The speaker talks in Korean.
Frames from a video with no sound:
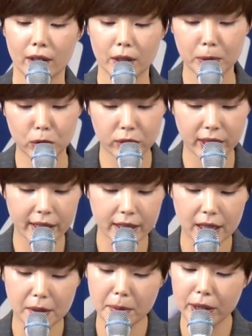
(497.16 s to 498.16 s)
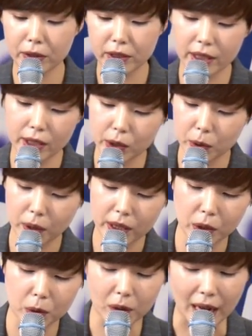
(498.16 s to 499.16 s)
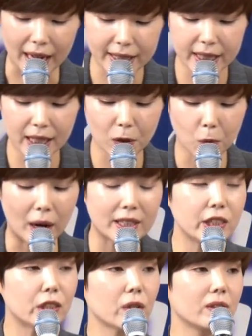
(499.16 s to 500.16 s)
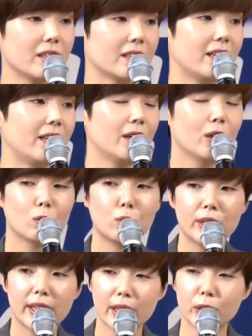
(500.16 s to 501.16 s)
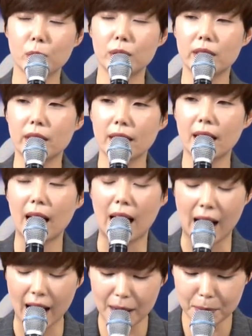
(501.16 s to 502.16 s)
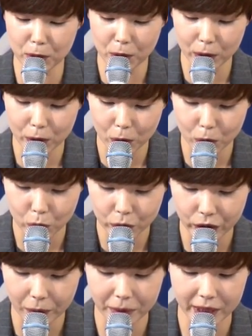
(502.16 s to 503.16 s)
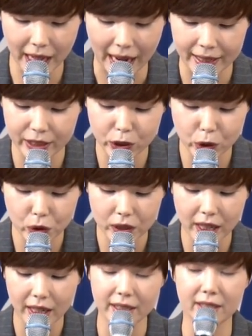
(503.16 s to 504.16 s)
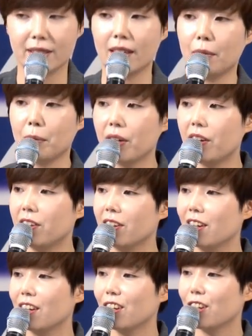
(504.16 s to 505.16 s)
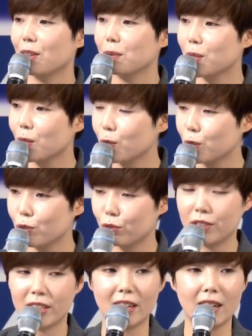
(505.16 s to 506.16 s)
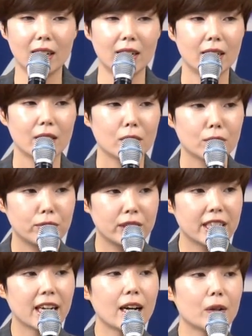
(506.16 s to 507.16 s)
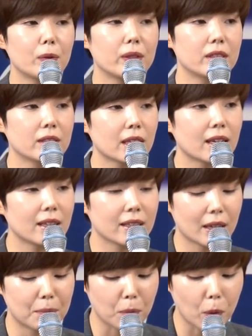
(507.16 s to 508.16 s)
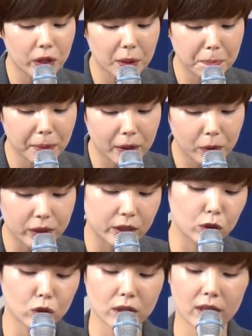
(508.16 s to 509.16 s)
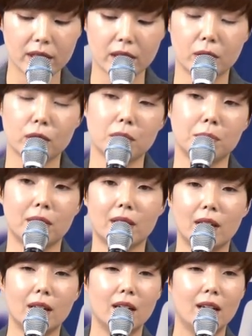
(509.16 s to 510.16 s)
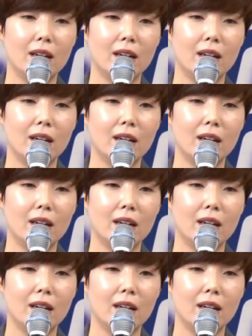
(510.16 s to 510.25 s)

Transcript: 여러분, 우리의 삶의 현장 속에서도 가장 완전하게 우리의 존재가 아무것도 두렵지 않은 순간이 있다면, 여러분, 그것은 우리가, 우리가 하고 있는 사랑에 몰입하고 있는 순간일 것입니다.